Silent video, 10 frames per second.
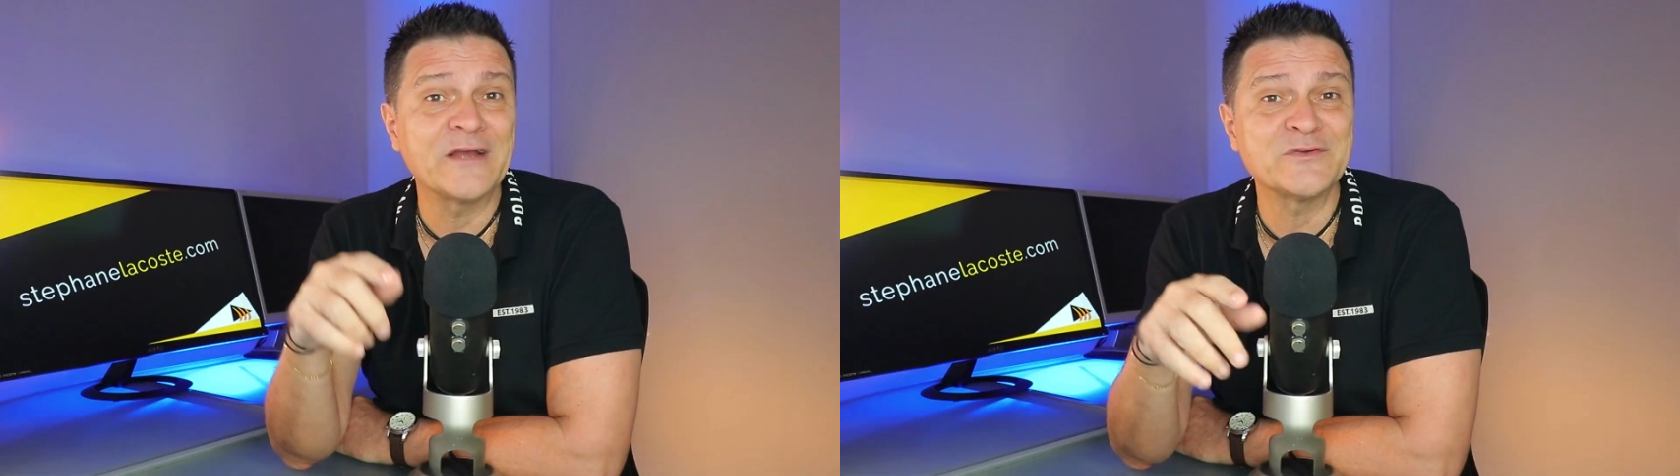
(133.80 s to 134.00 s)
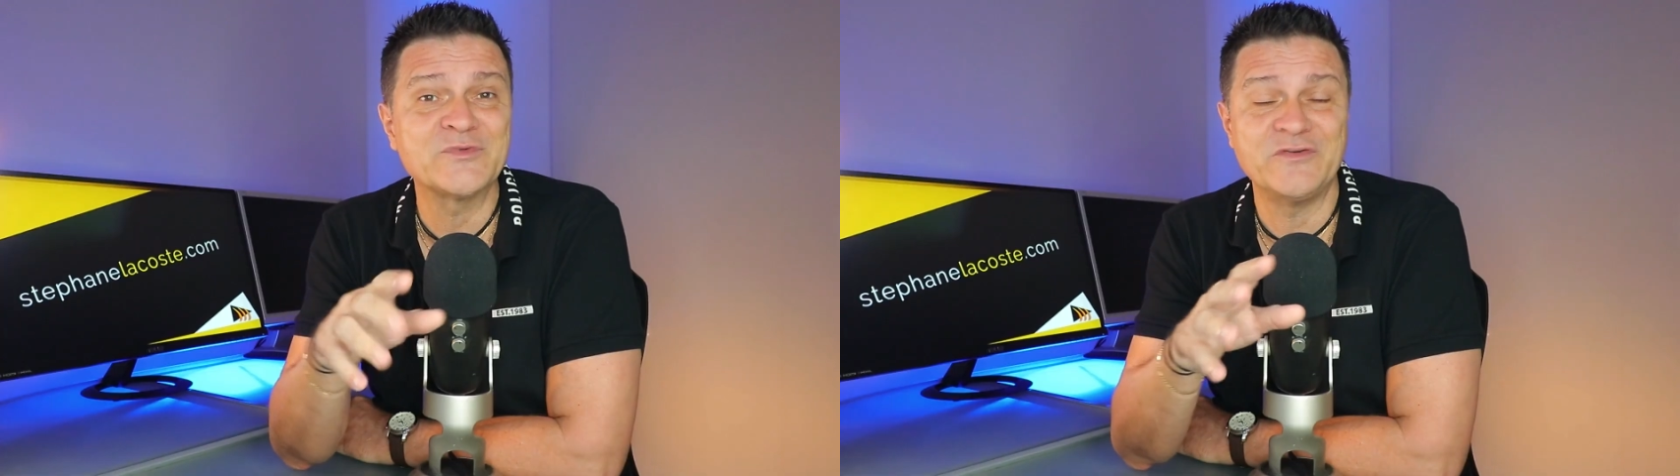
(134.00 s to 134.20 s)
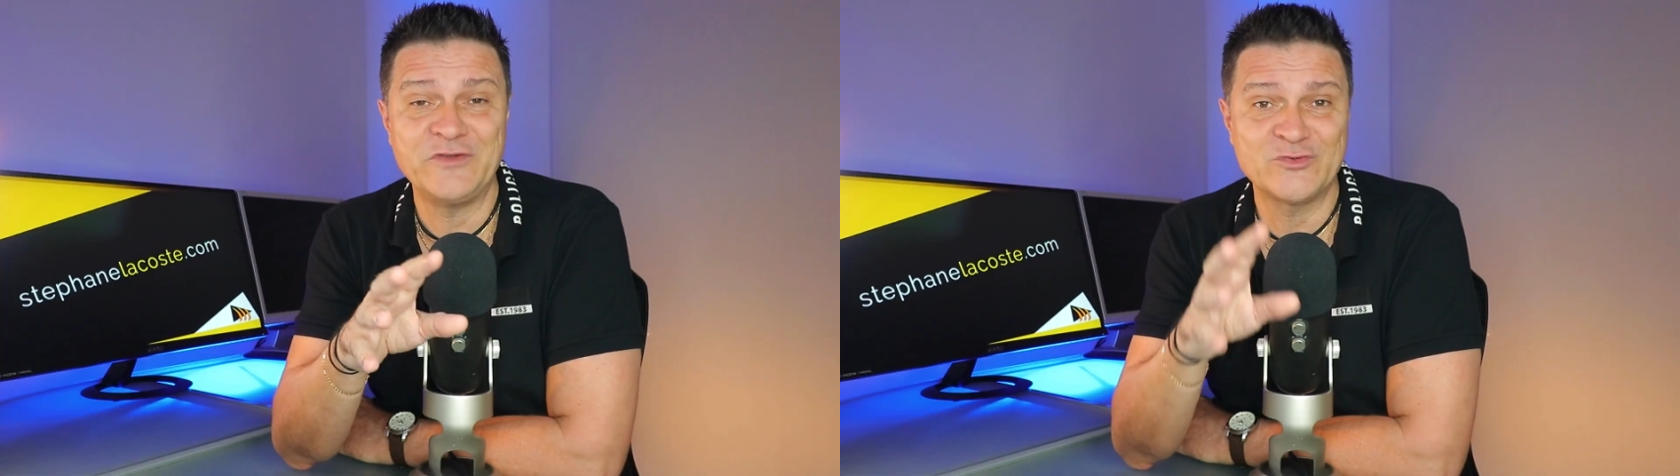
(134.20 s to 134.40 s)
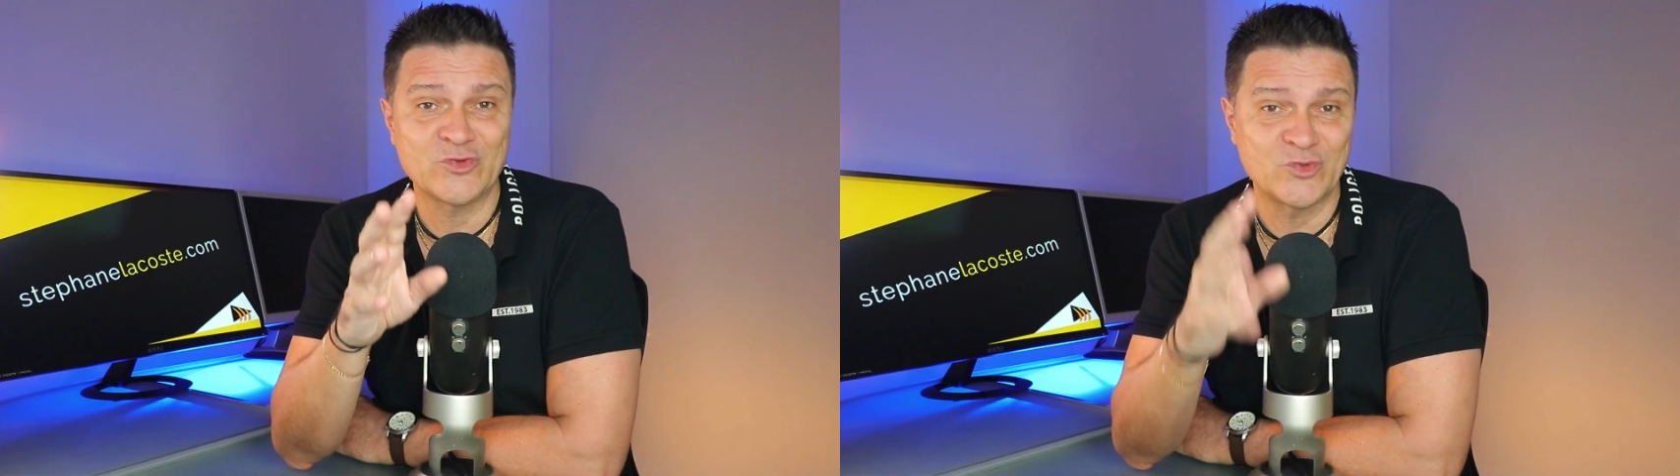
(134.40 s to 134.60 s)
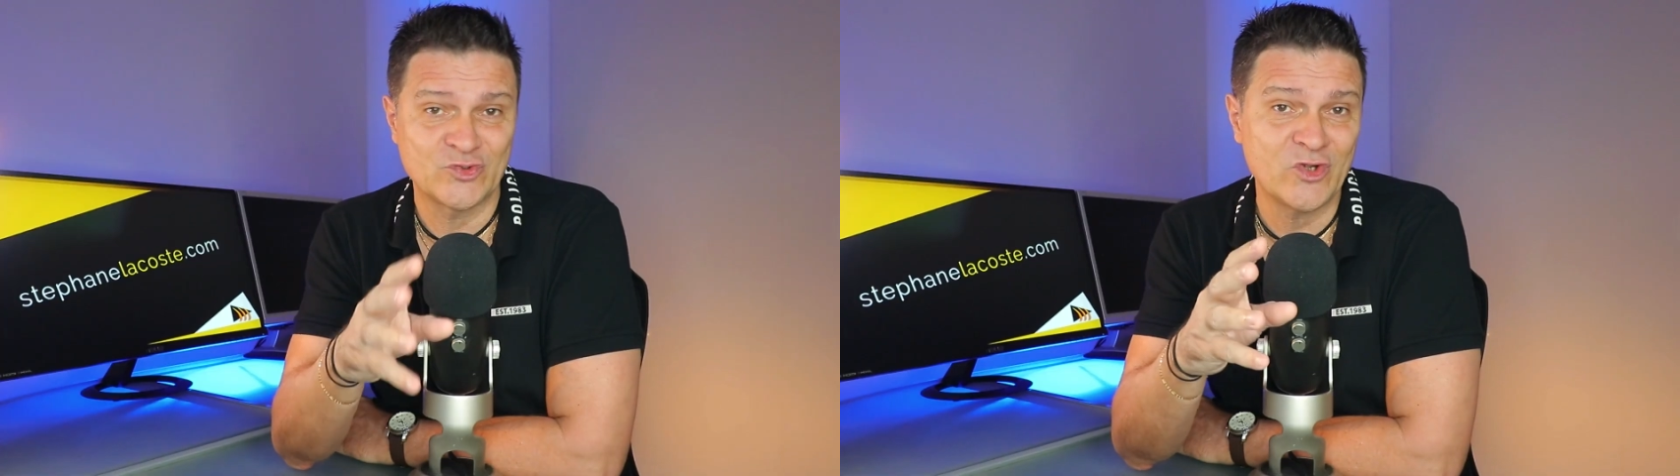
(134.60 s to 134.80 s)
exemple j'ai fait
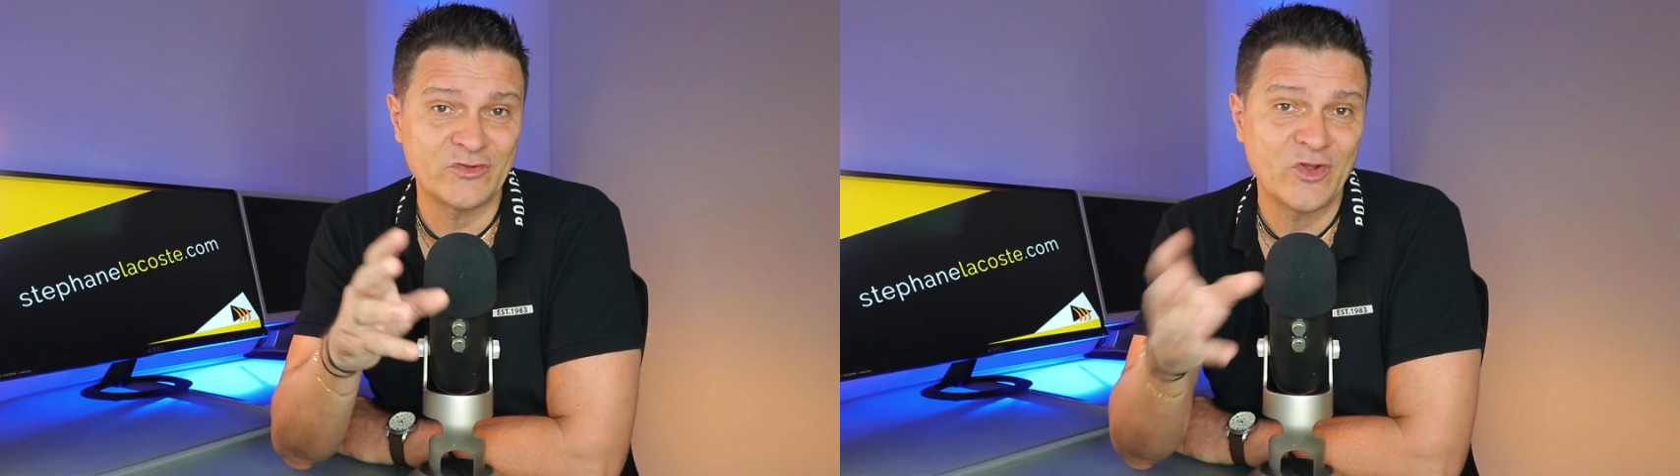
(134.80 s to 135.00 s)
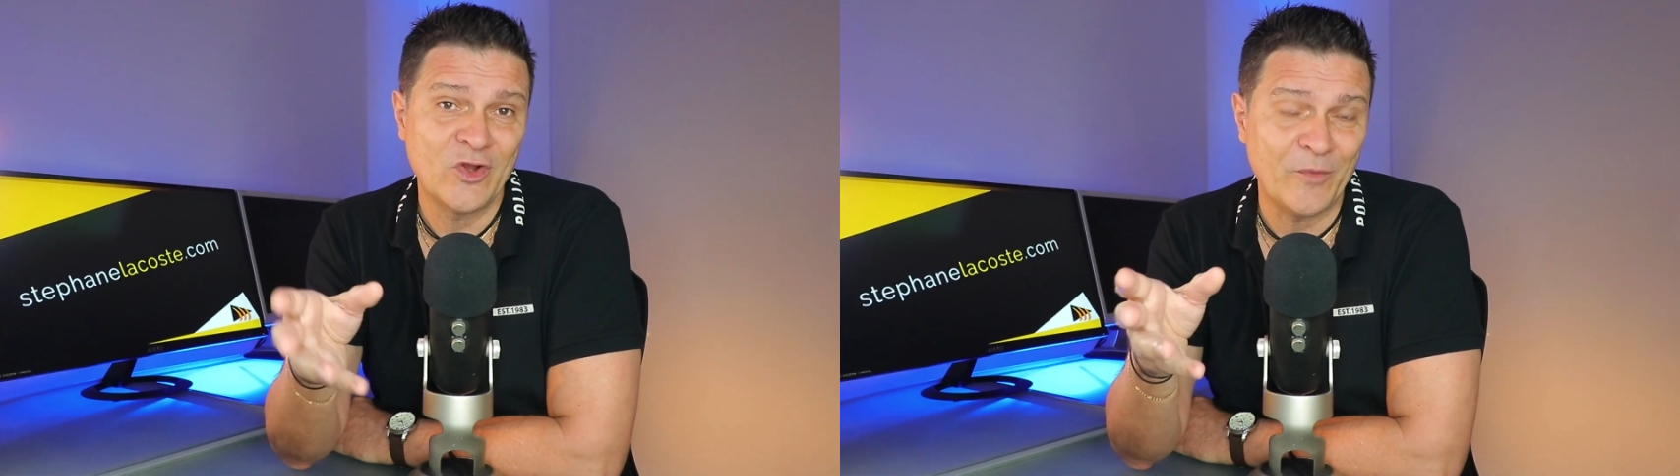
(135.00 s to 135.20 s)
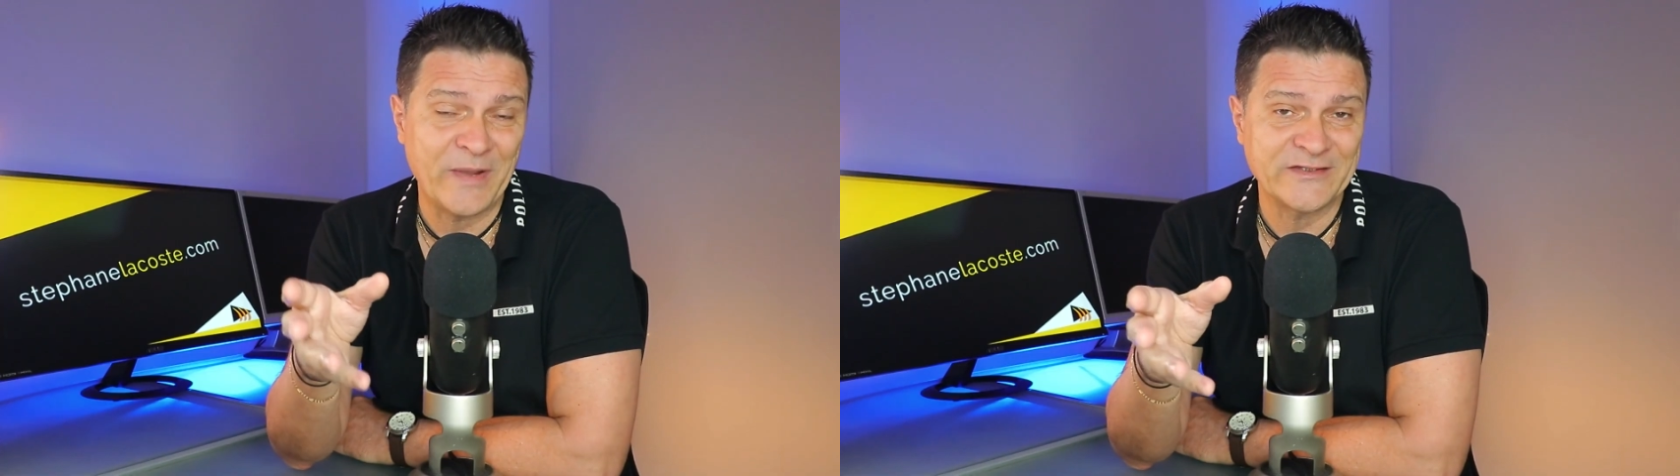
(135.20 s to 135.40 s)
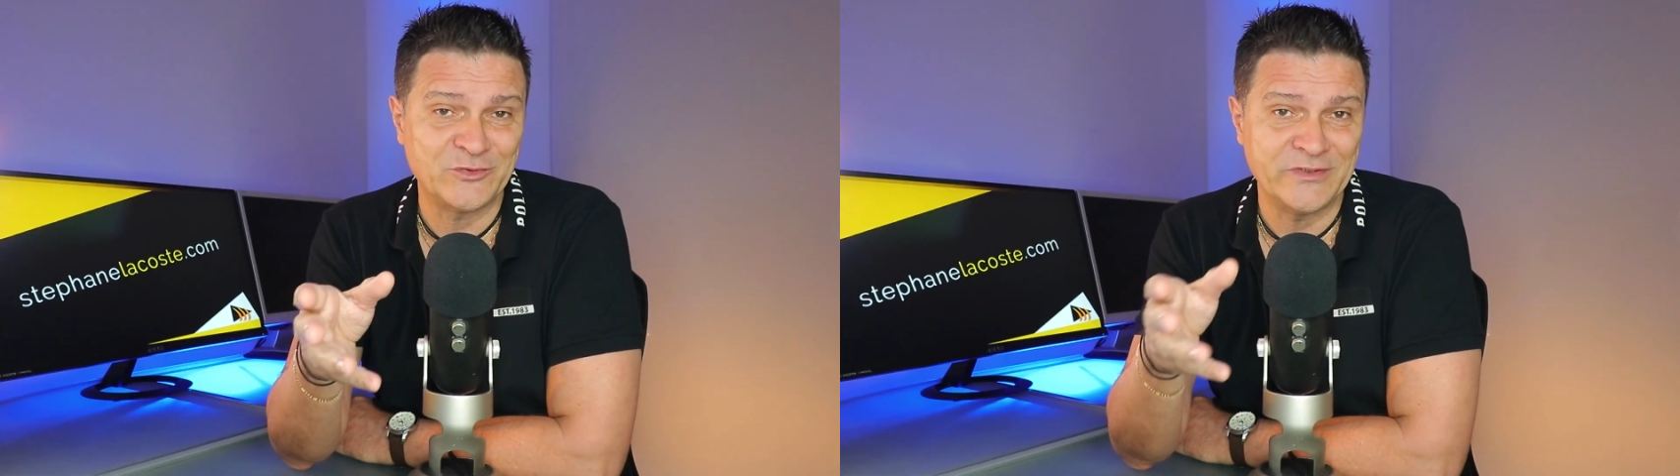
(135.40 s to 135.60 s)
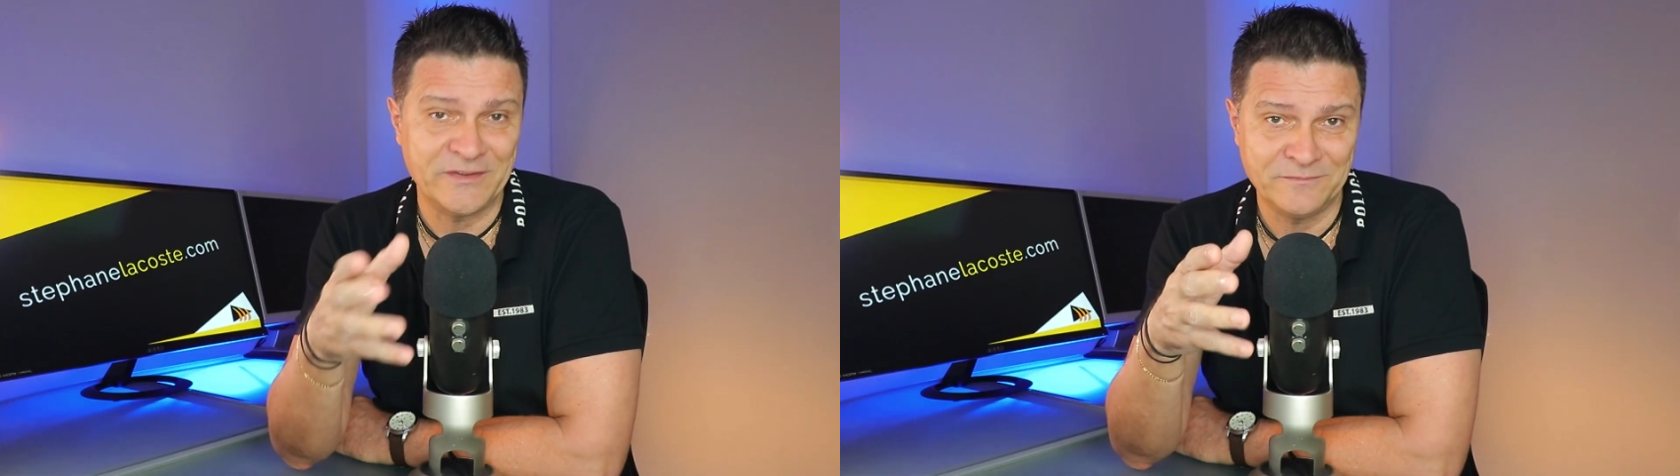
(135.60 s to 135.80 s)
sur ce short en
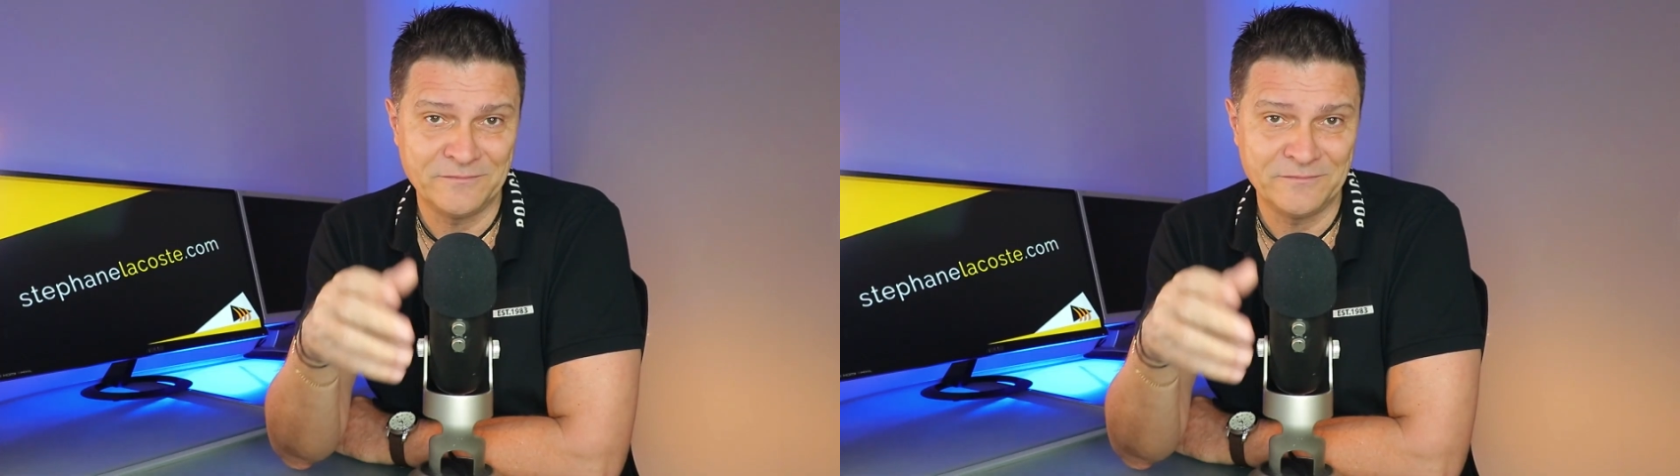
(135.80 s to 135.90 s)
particulier.